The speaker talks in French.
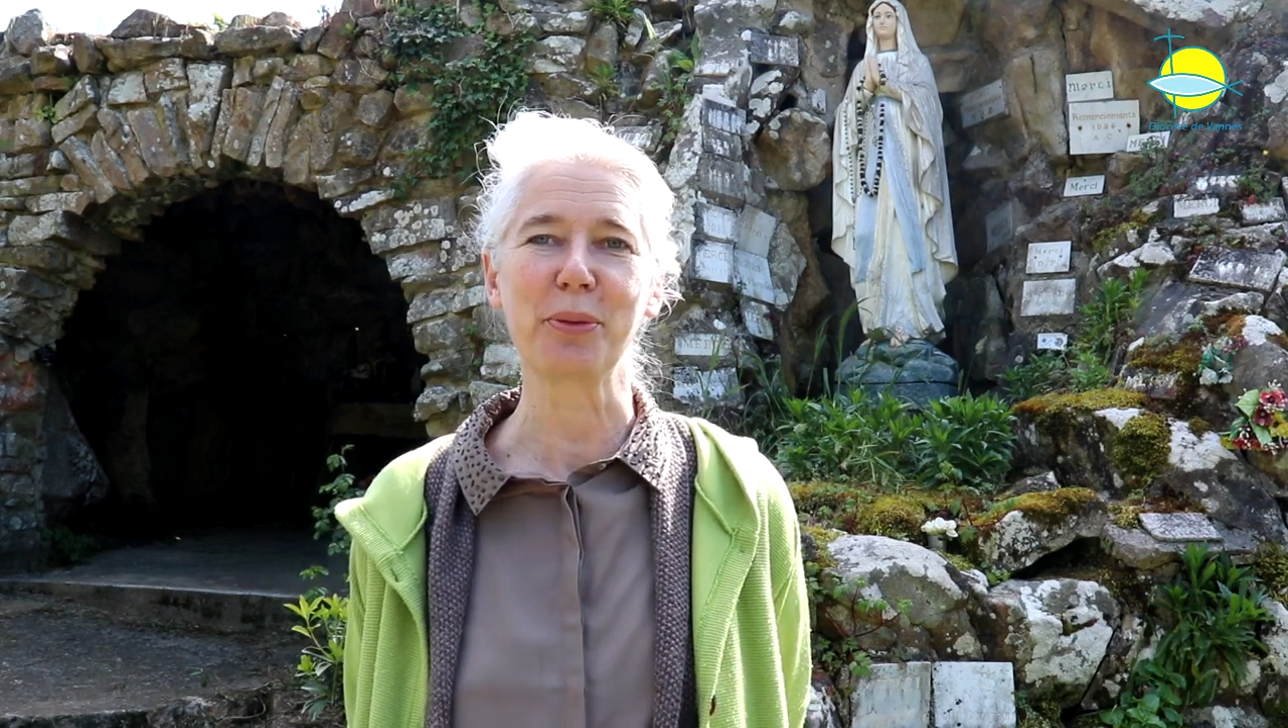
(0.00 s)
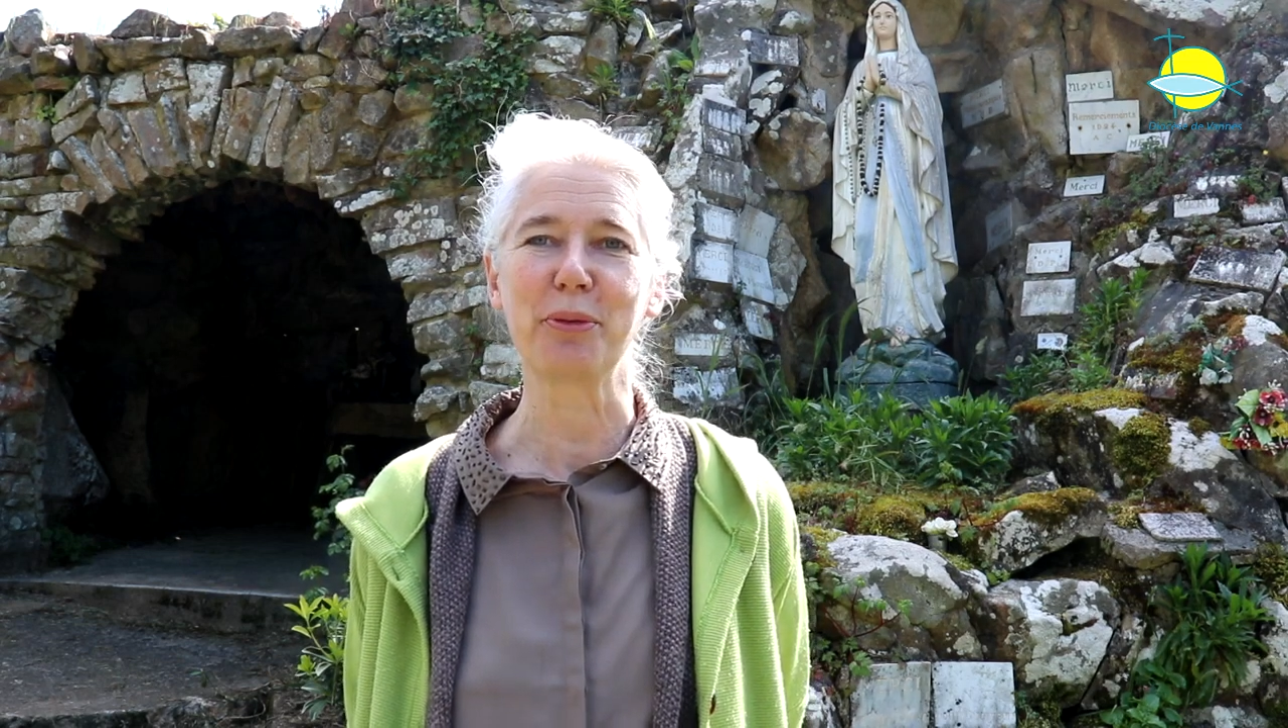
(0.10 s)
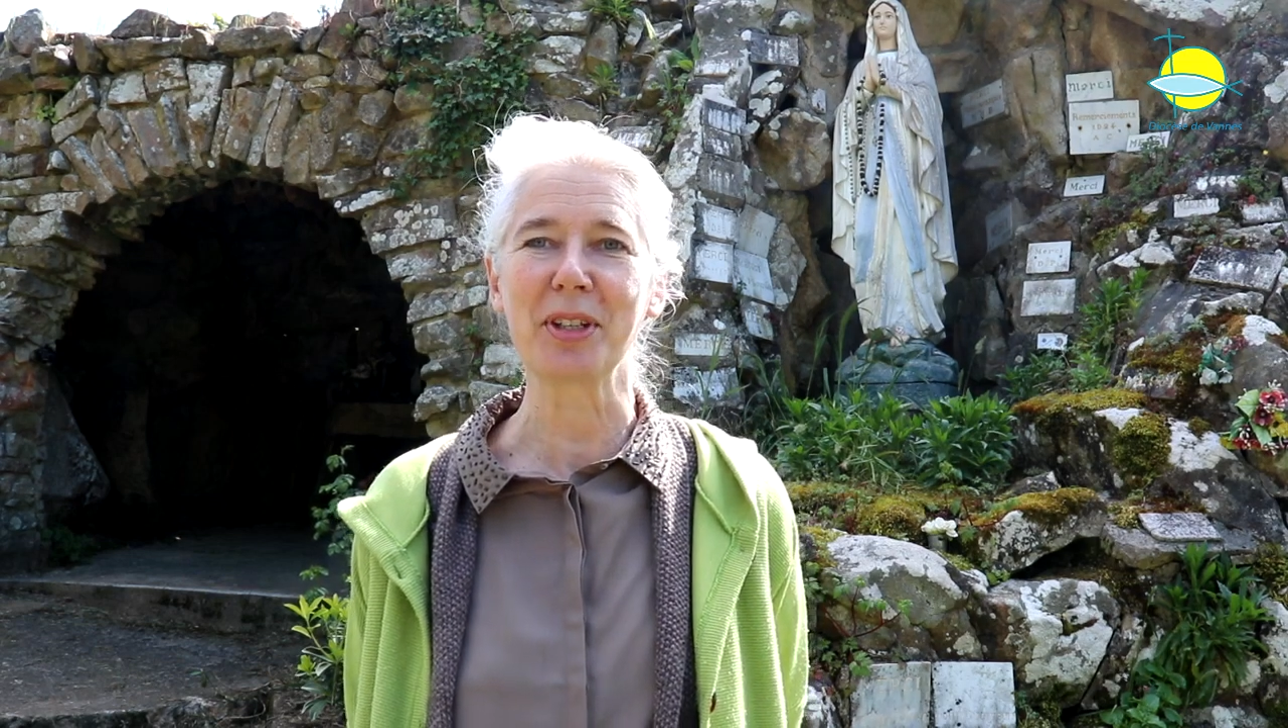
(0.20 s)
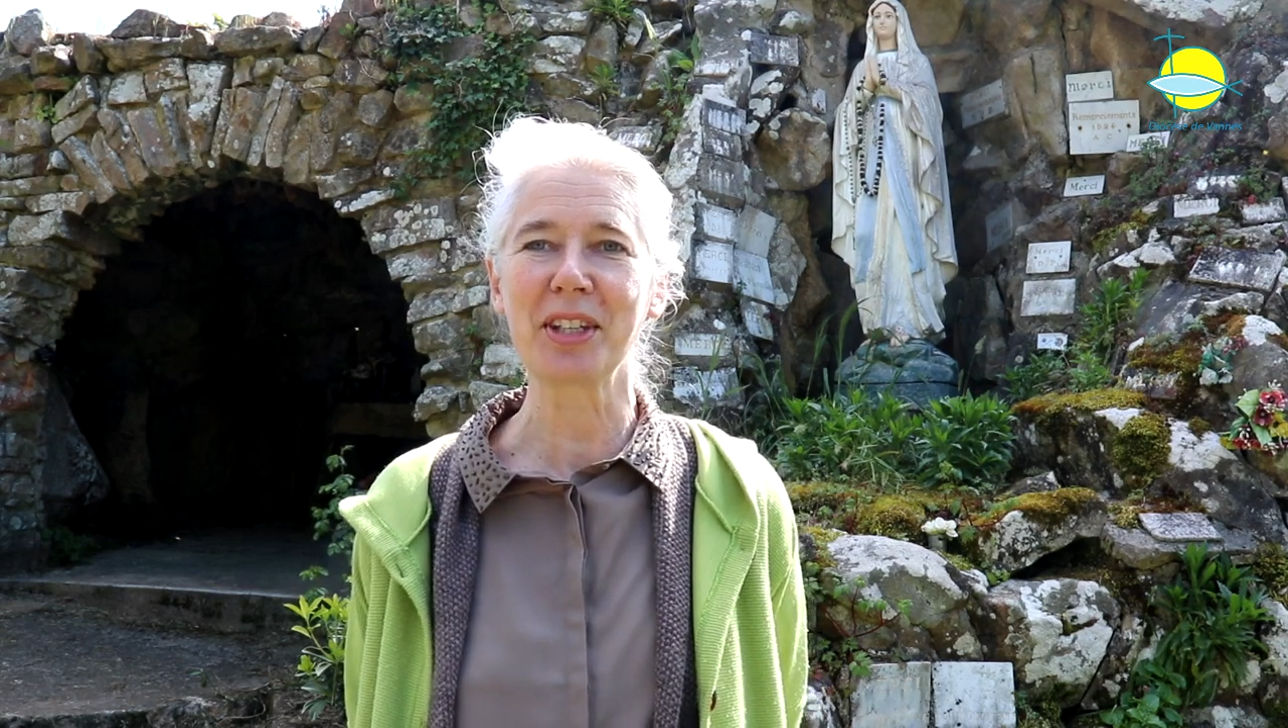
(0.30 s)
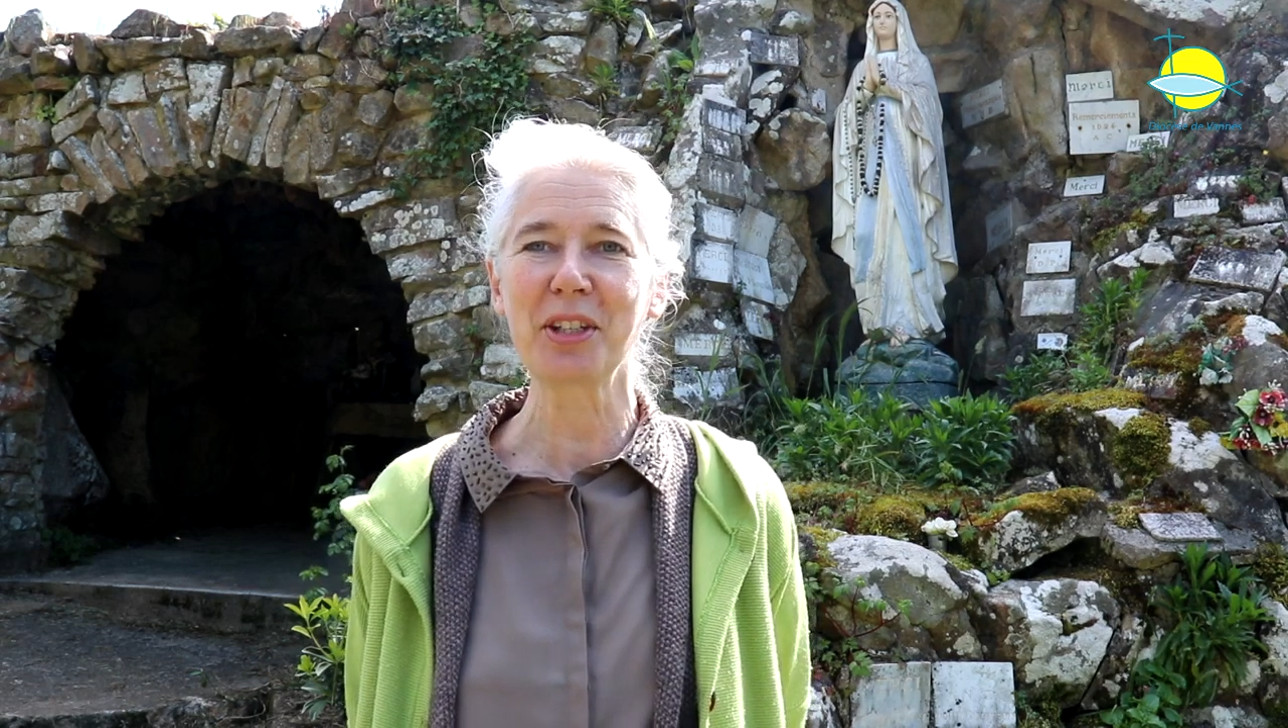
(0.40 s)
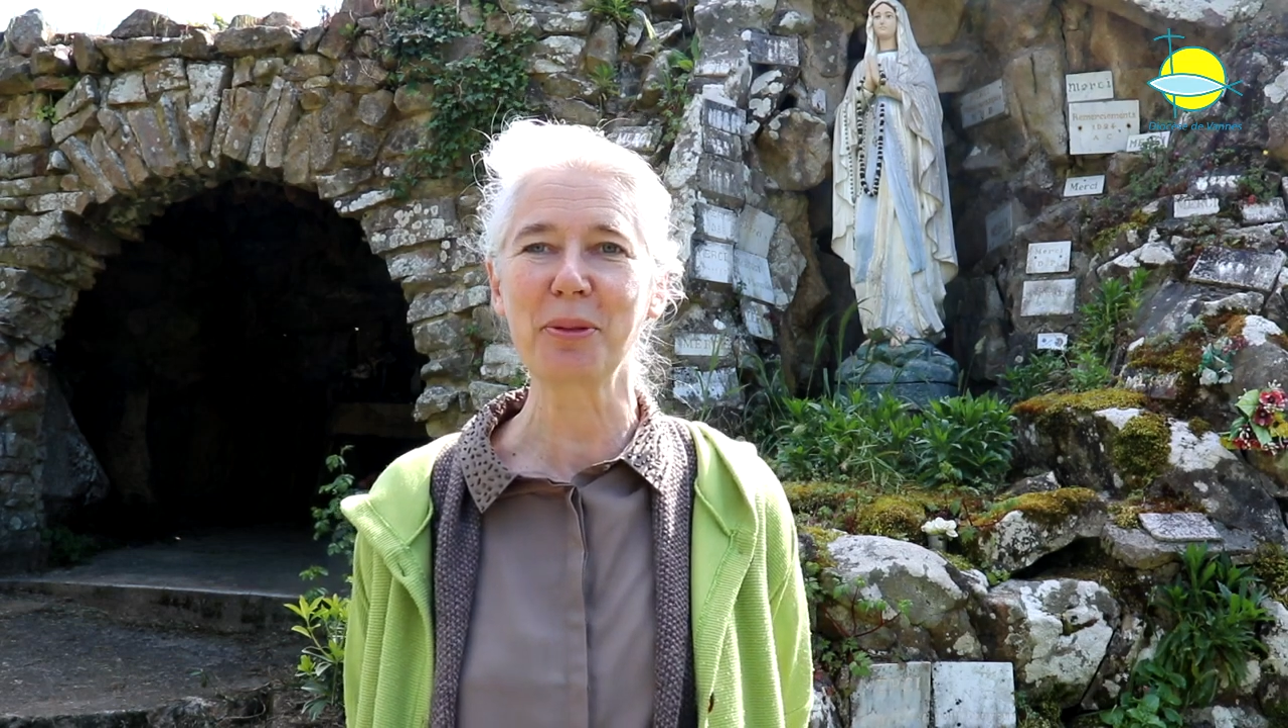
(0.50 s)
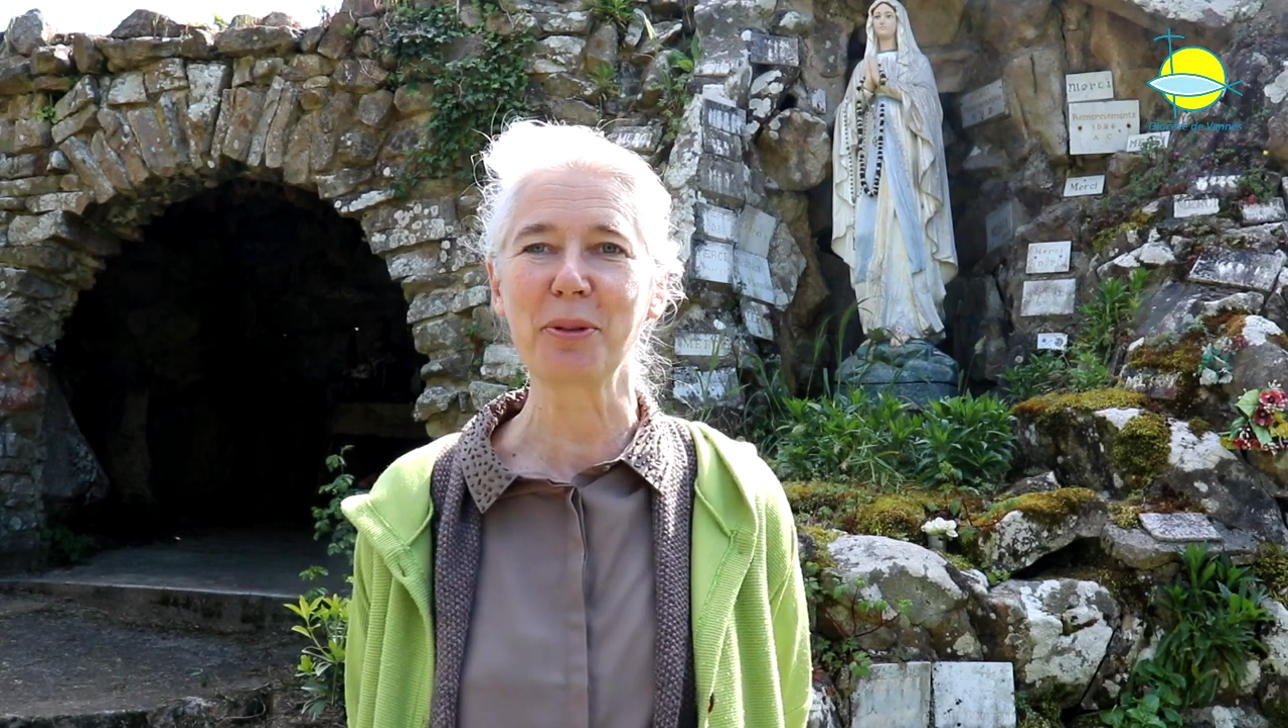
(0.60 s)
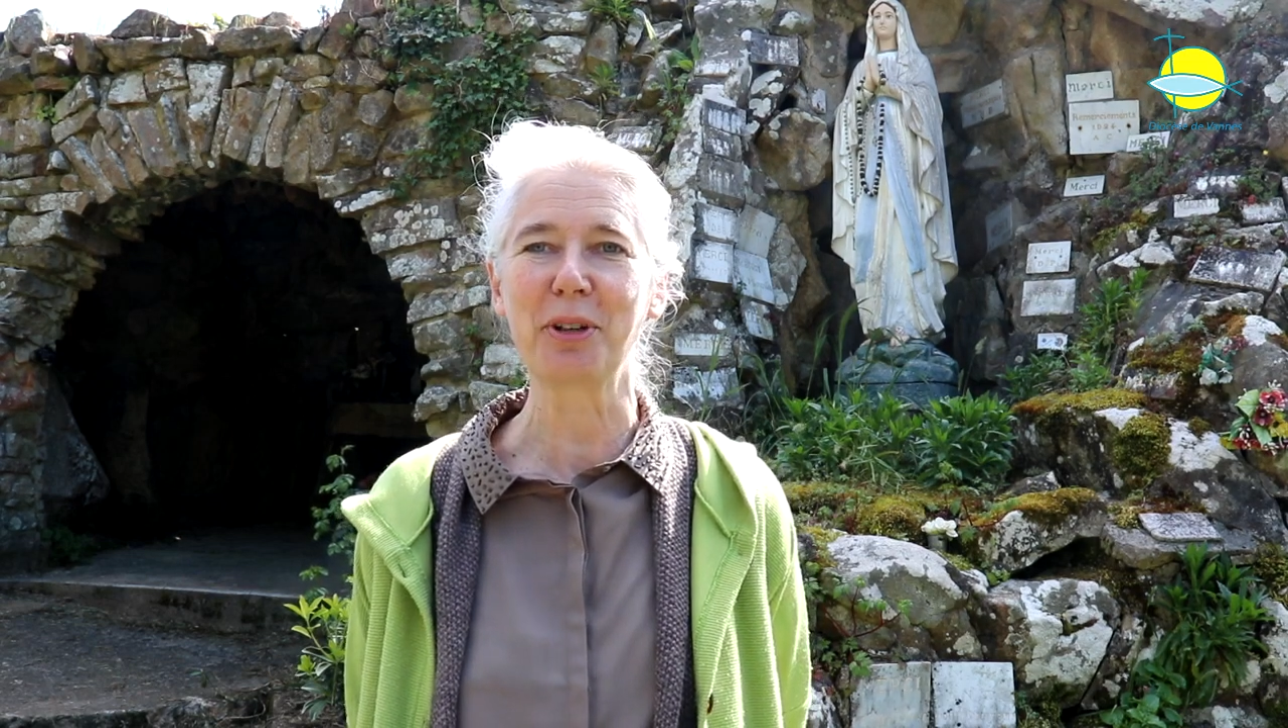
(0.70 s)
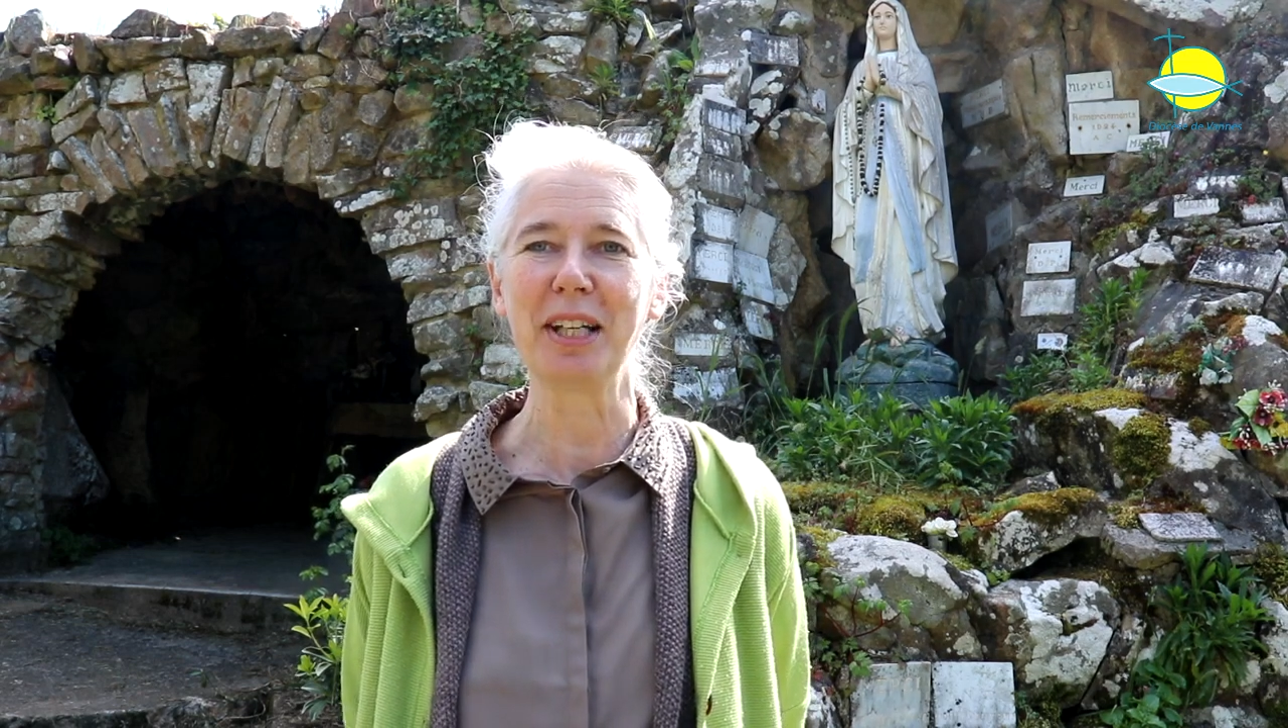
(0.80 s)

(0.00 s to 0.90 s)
voisin, son